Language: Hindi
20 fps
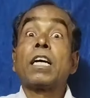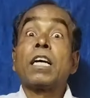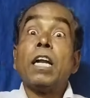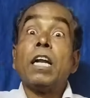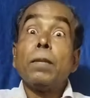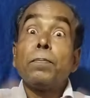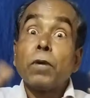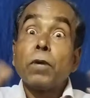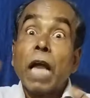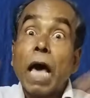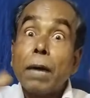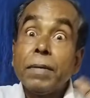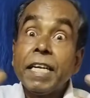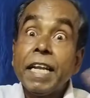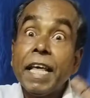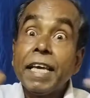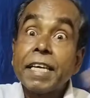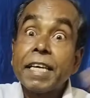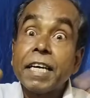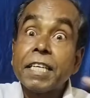कल्पना भी
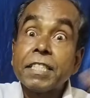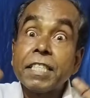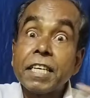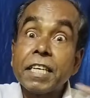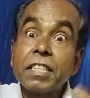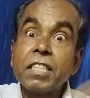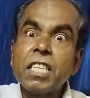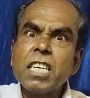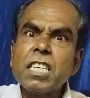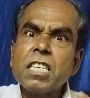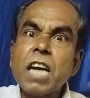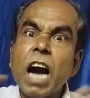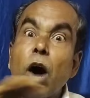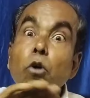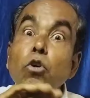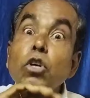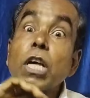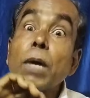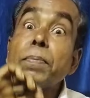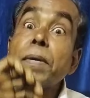नहीं कर सकते
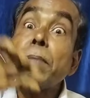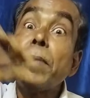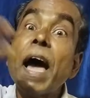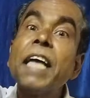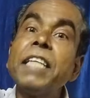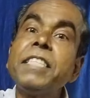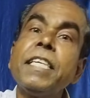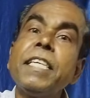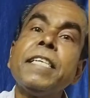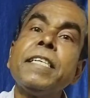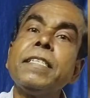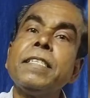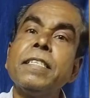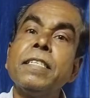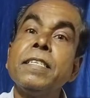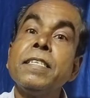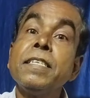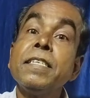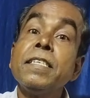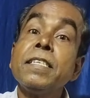आउट ऑफ इमेजिन
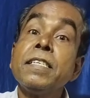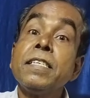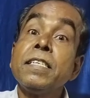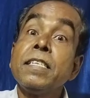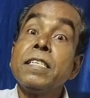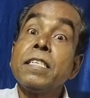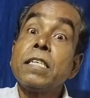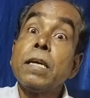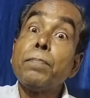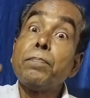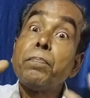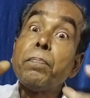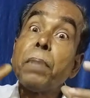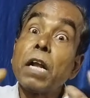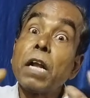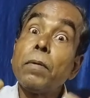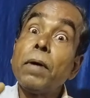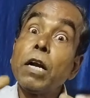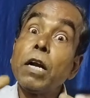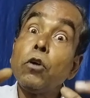कि
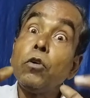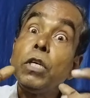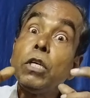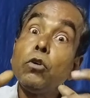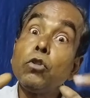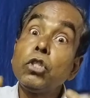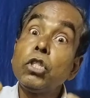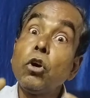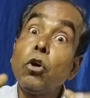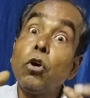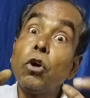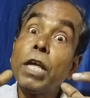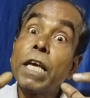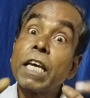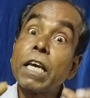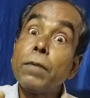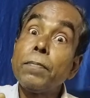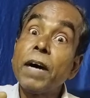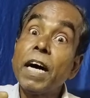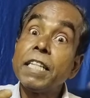परमाणु युद्ध होने
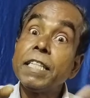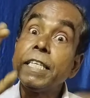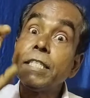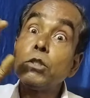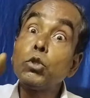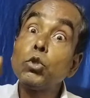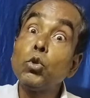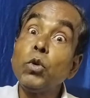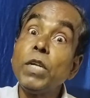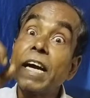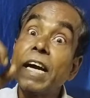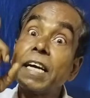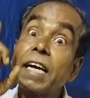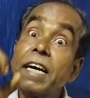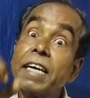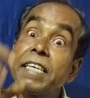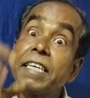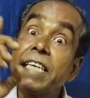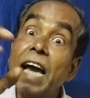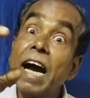के बाद इस दुनिया का
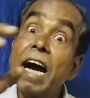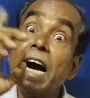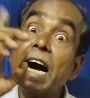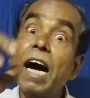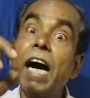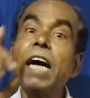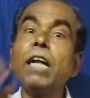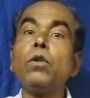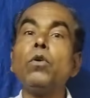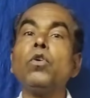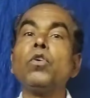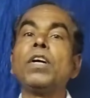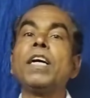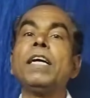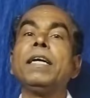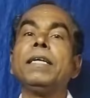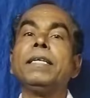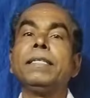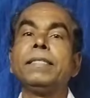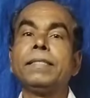क्या हाल
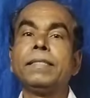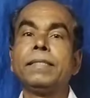होगा